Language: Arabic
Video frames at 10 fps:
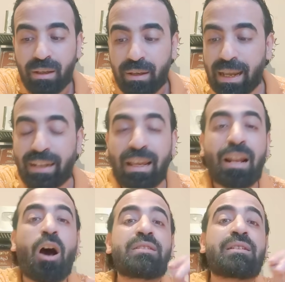يعني
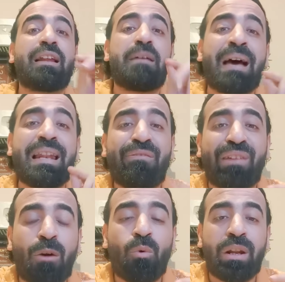انا اصلا لما الف في
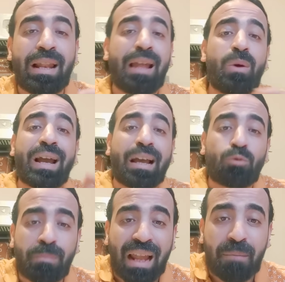الاول الاهلاويه
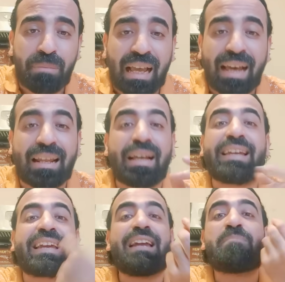خدوا الملعب بتاعنا
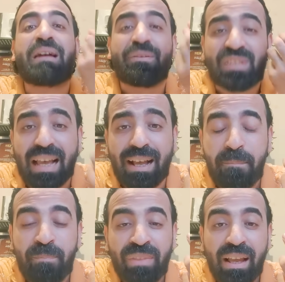الكلمه نفسها
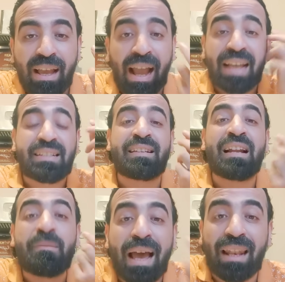حاسس ان
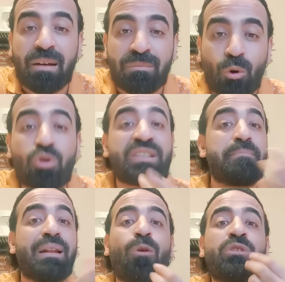انا بحلم اقسم
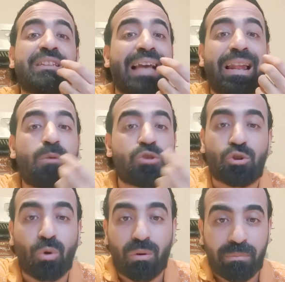بالله قلت دي
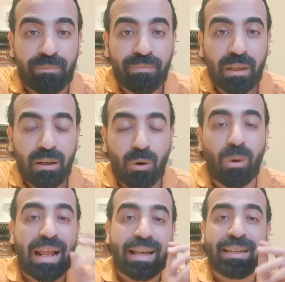هلاوس نوم هو
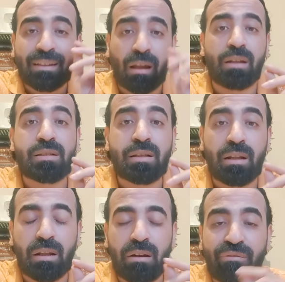انا اكيد خلصت
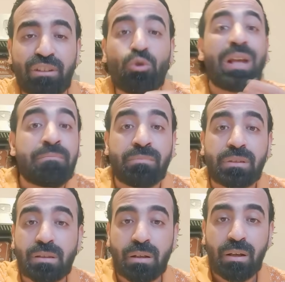الفيديو
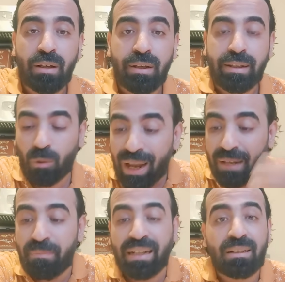نمت ان
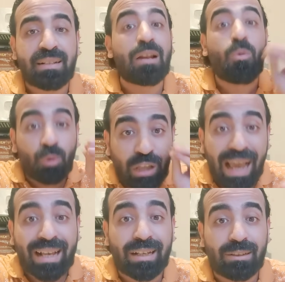واحد بعت رساله
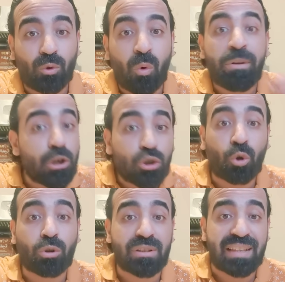ومتاكد
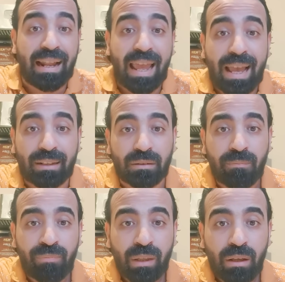وبيشخط زعلان
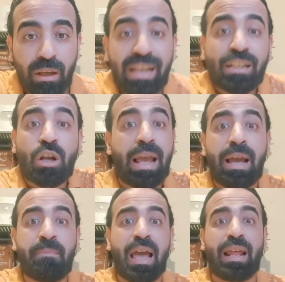ايش
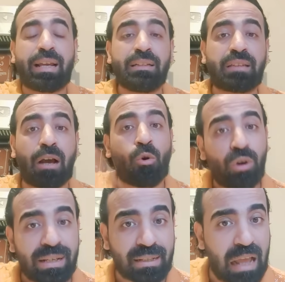يا مالك انت
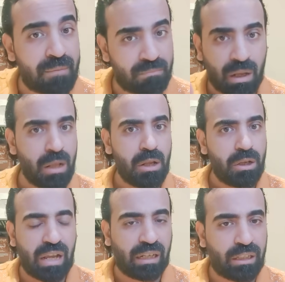اخوي اسلام
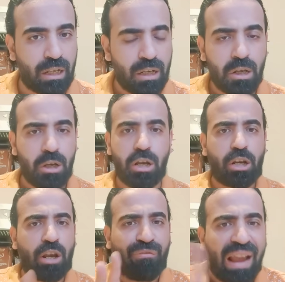يعني
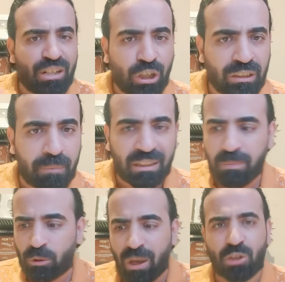كفاش انت ما
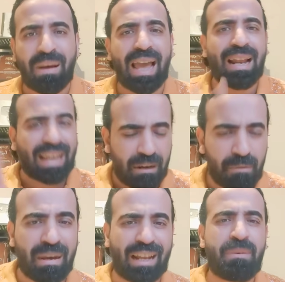تبقاش معانا الكلام
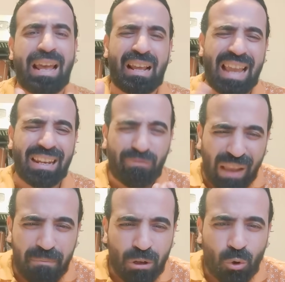المغربي انا يعني
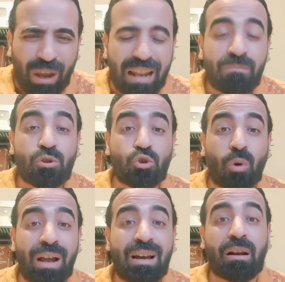فاهم منه كلام
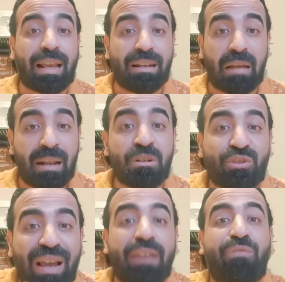صغير لكن انا مش
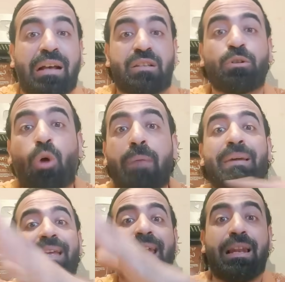فاهم في عصبيته
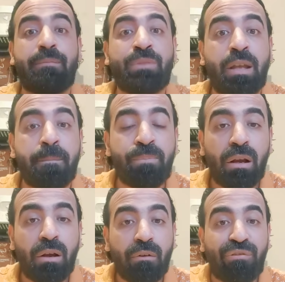عمال يكلمني
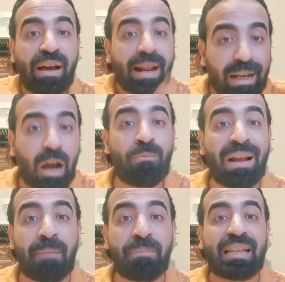فرجعوا
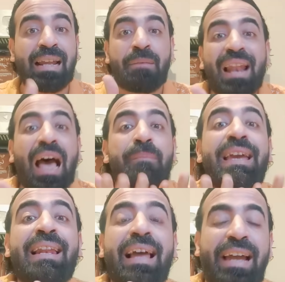الملعب بتاعنا ملعب
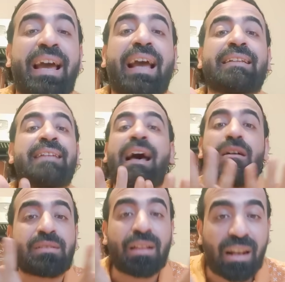ايه اللي احنا خدناه
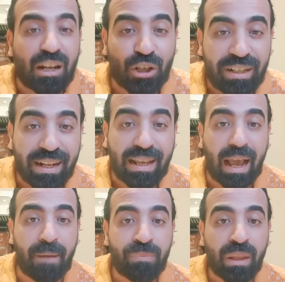اصلا عشان
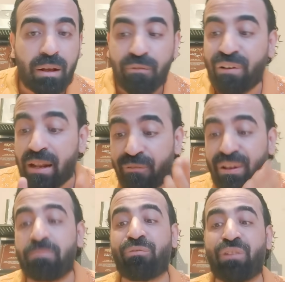يرجع فانا
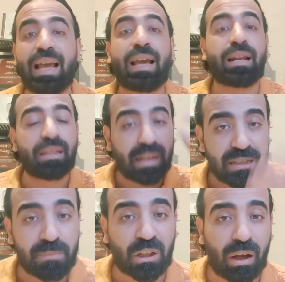فهمت في الاخر ان
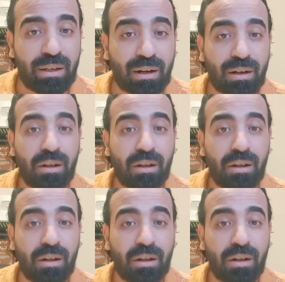الاسم اتغير